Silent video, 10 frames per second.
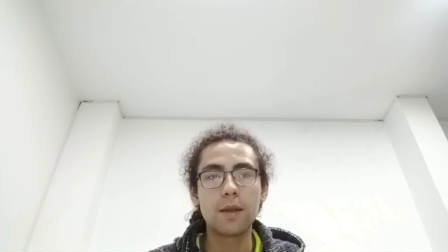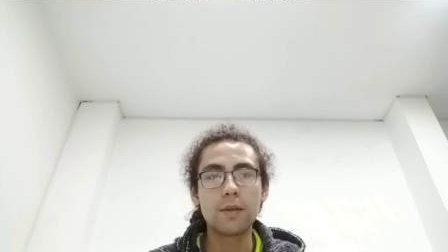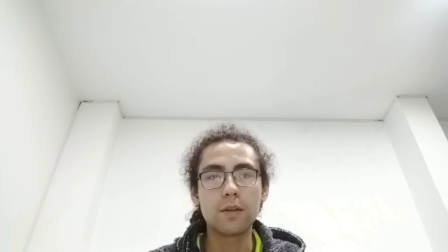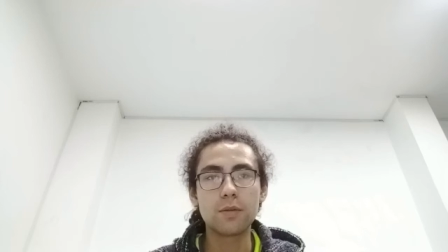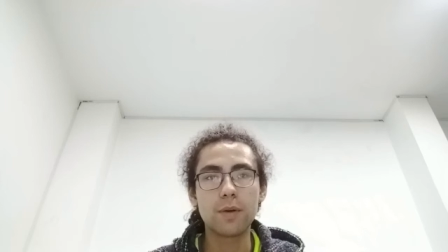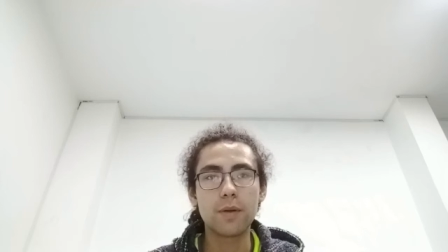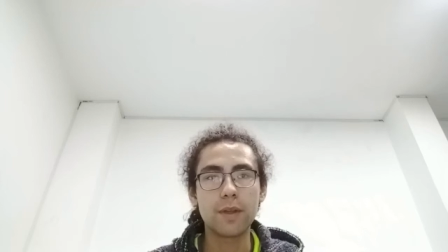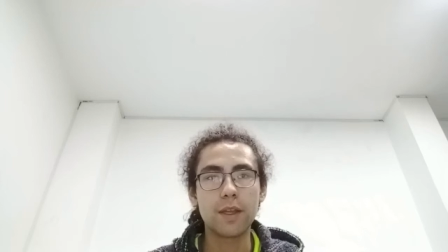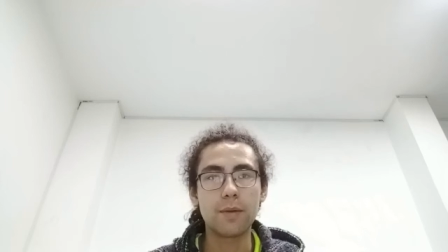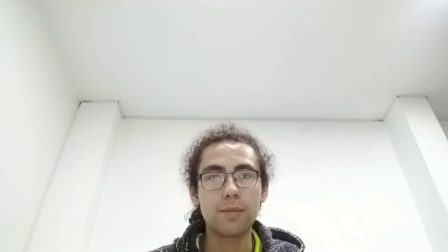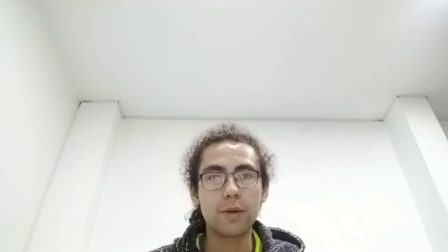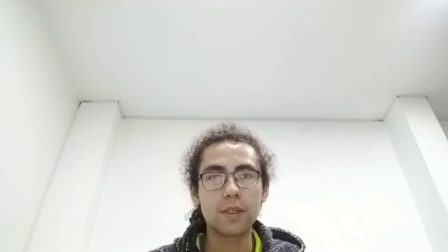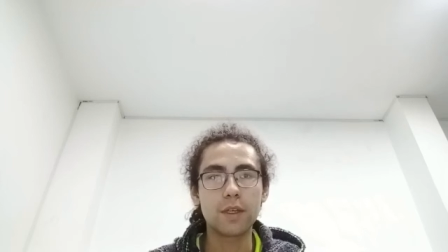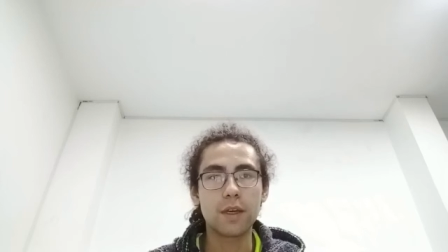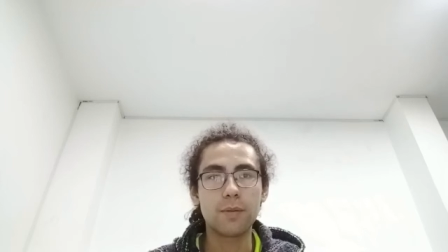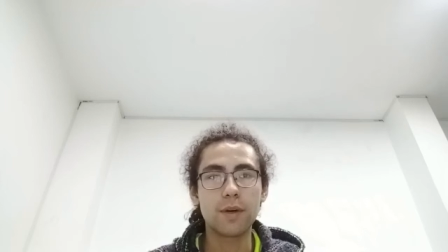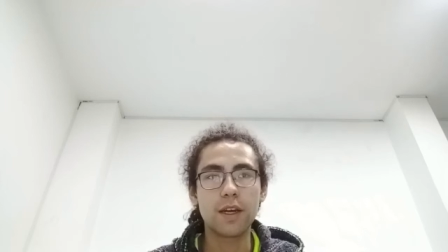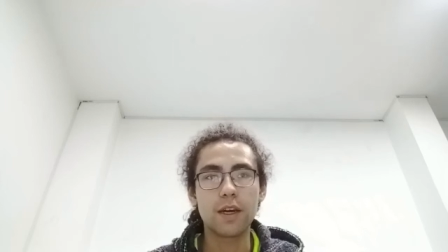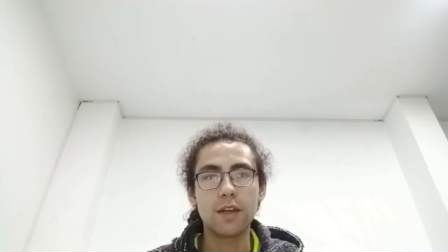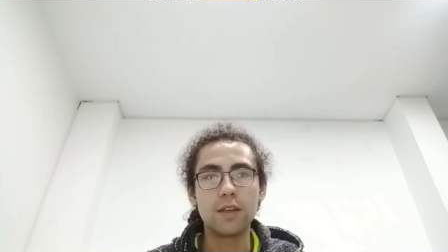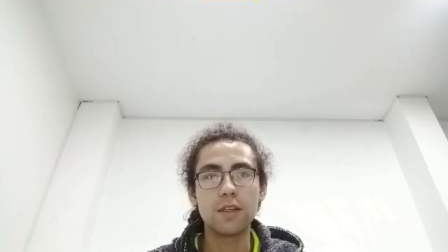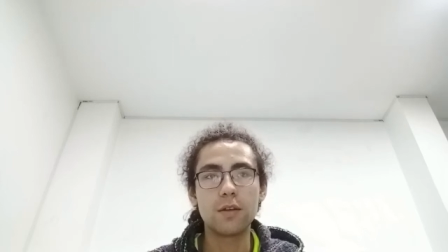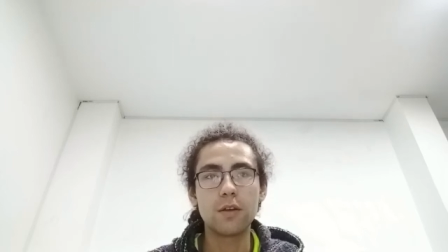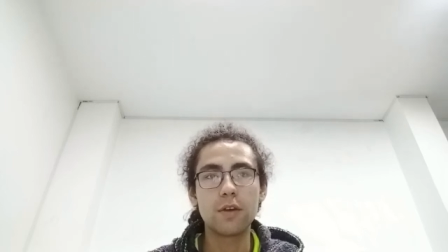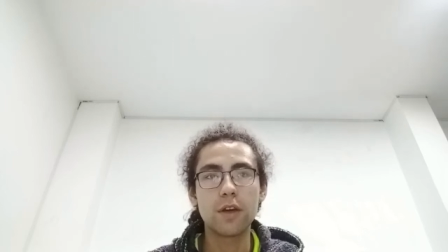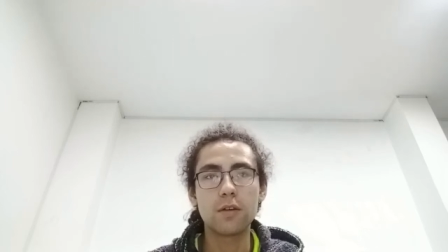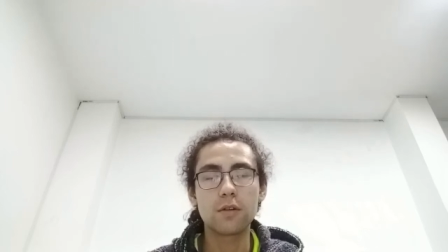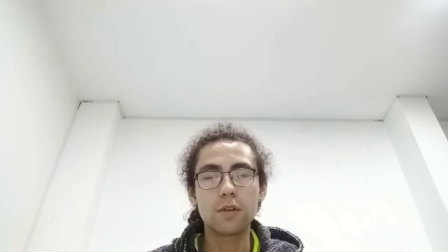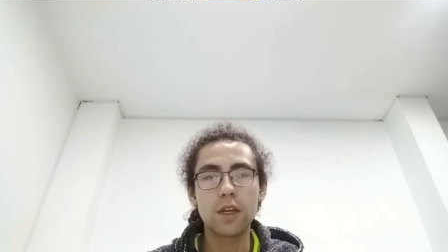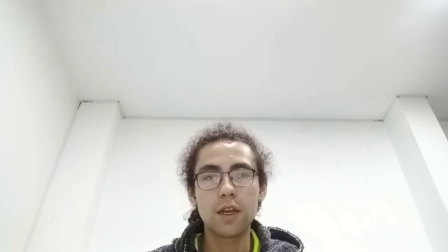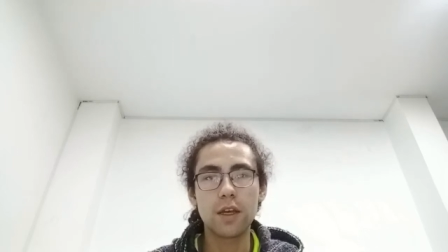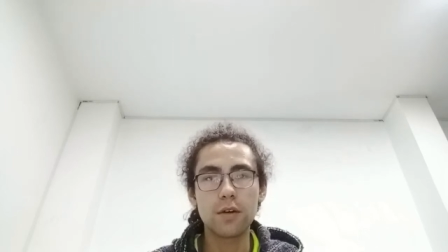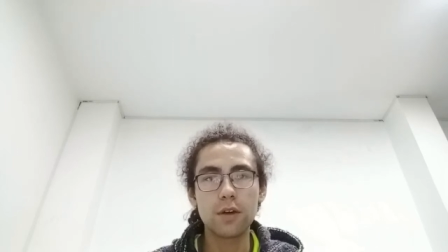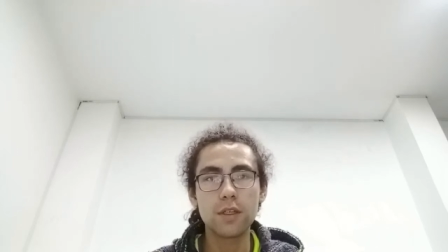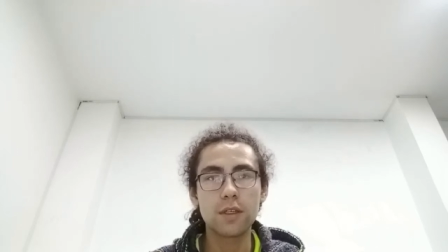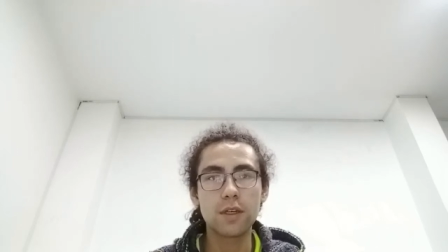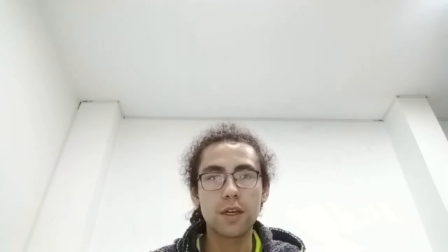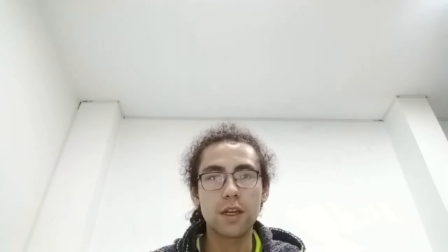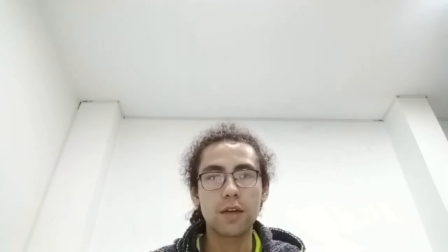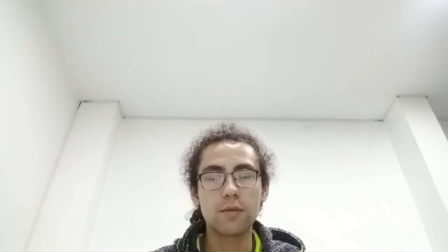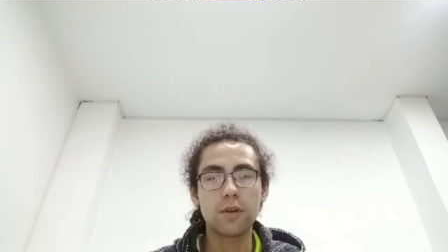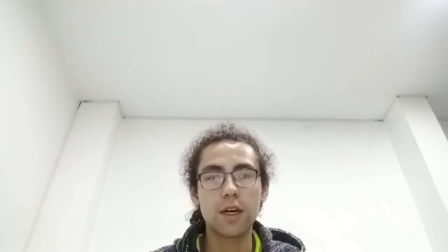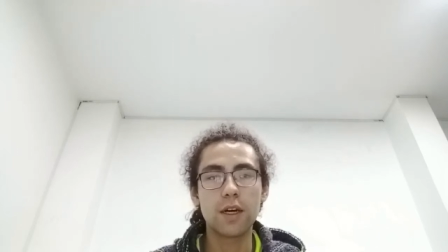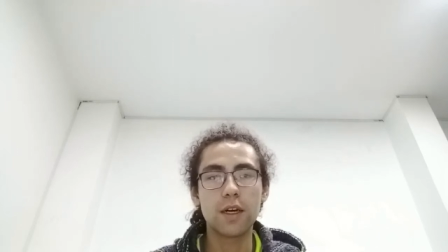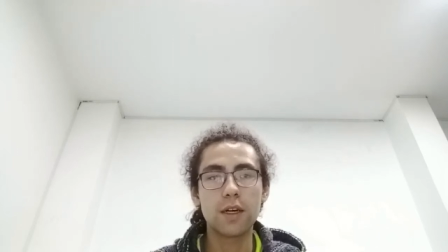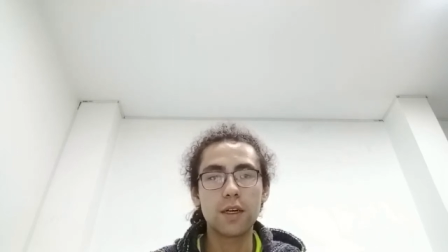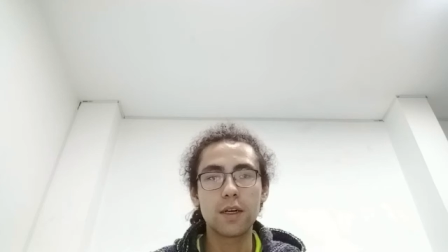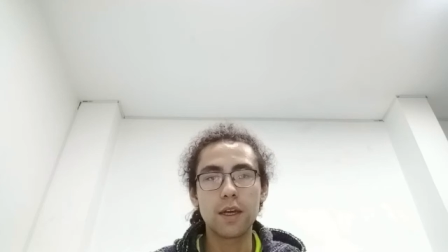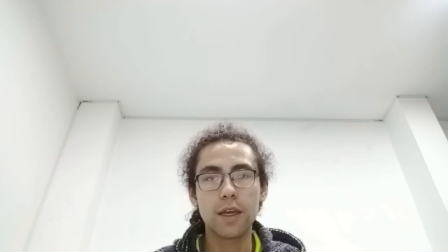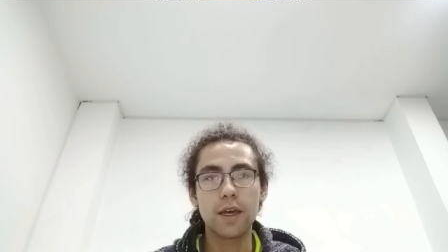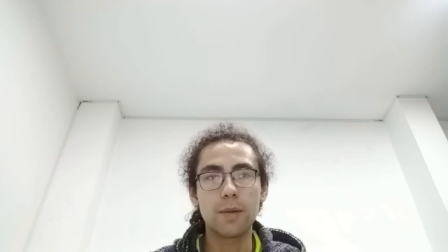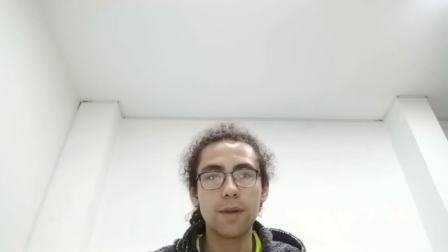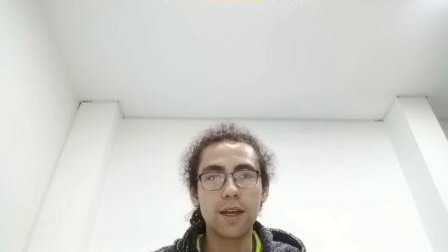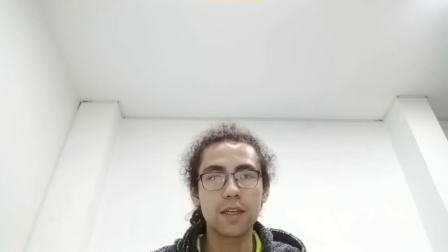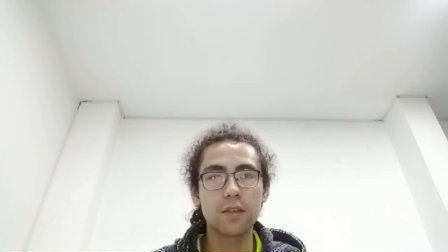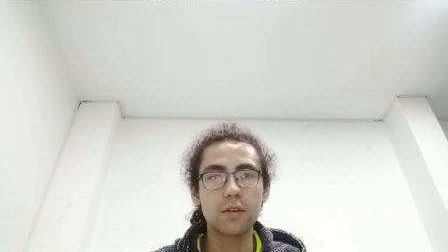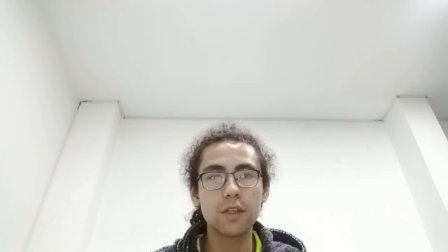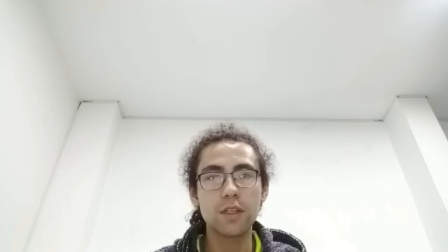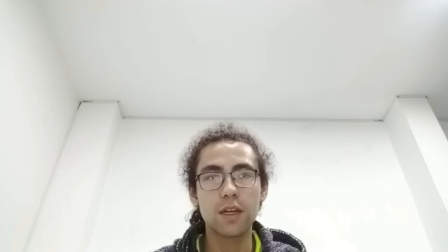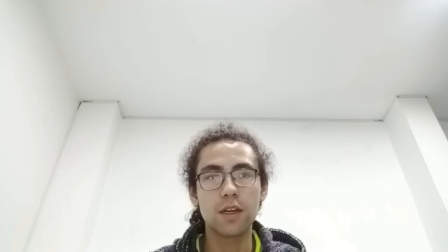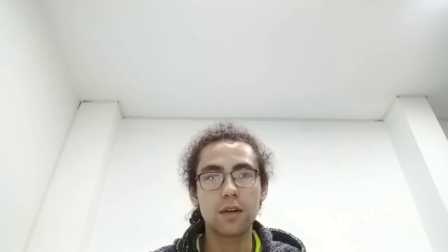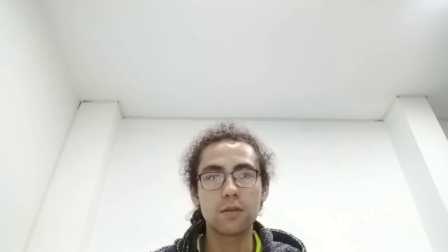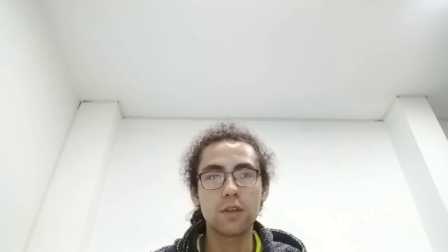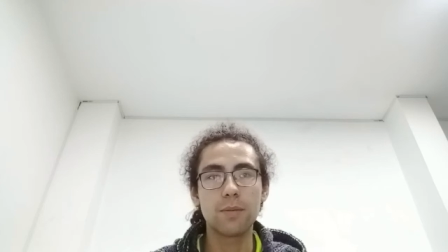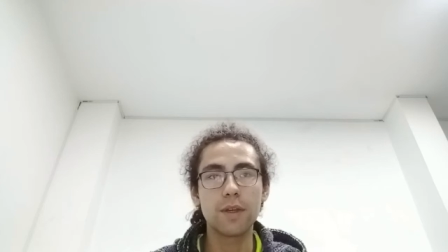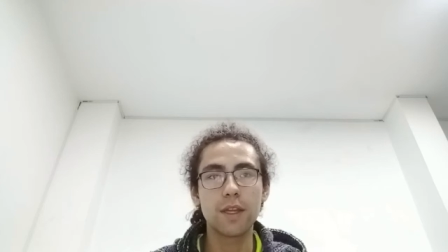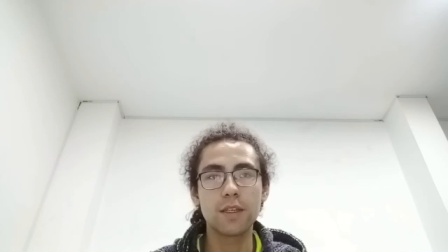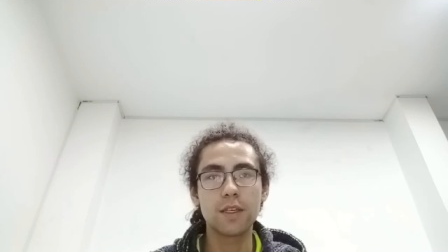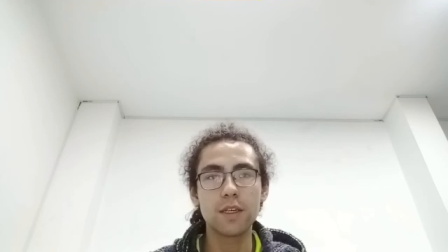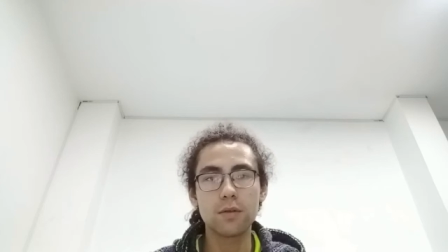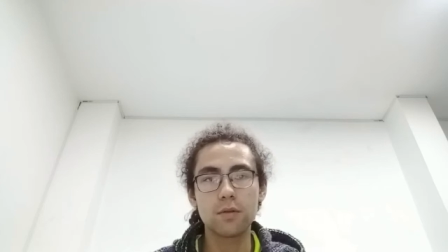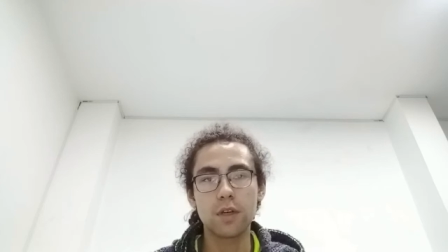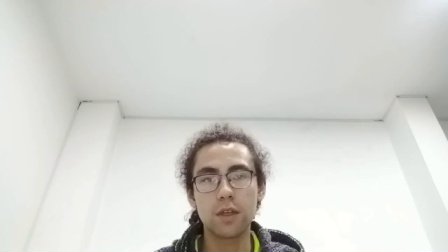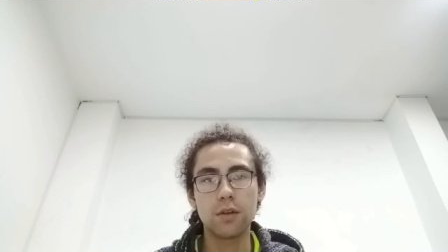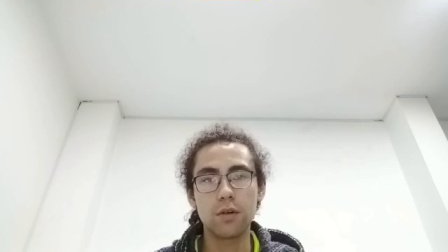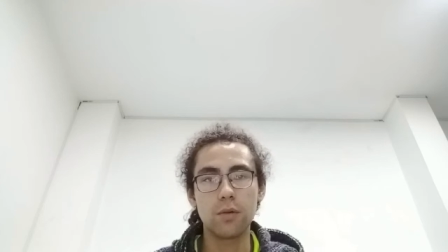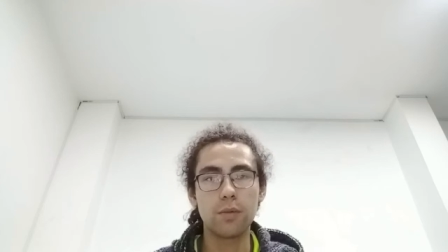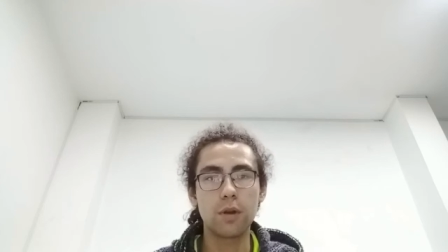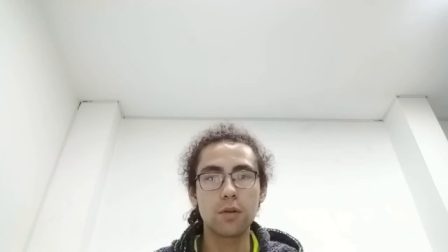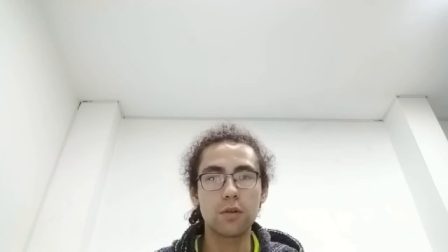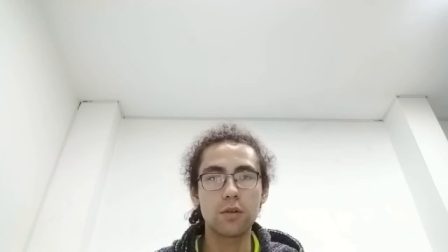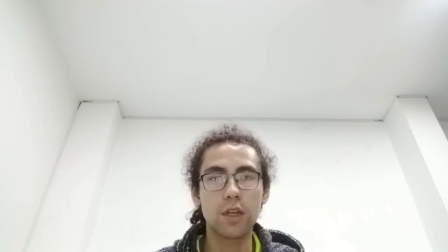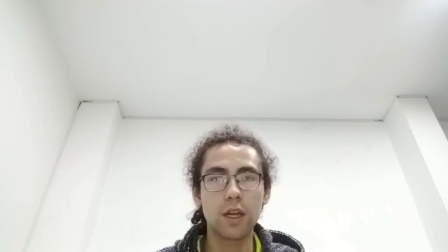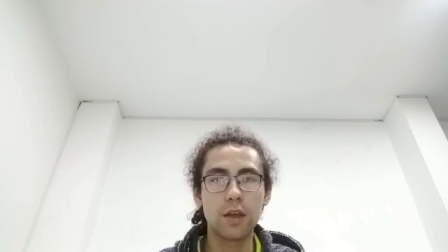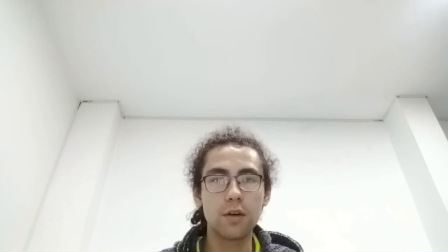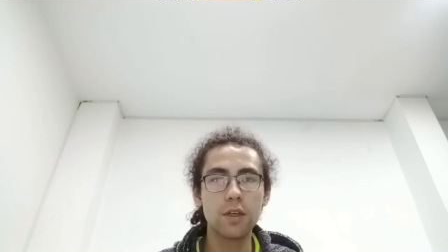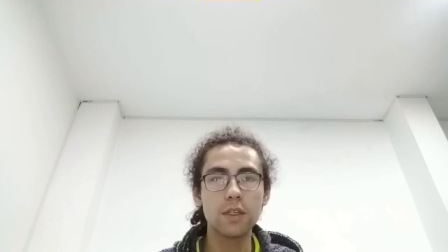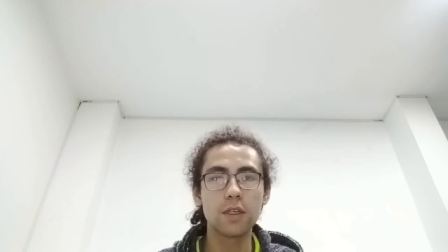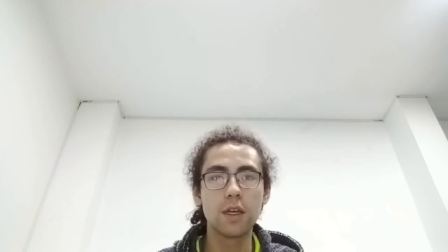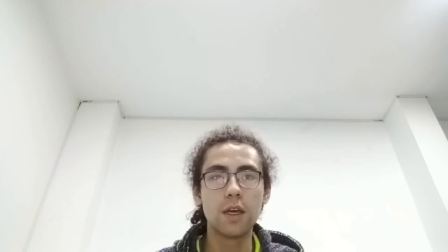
nos permite pues eh, manejar el ciclo de vida de los contenedores crear una eh, aplicación instalar sus dependencias usando pues los contenedores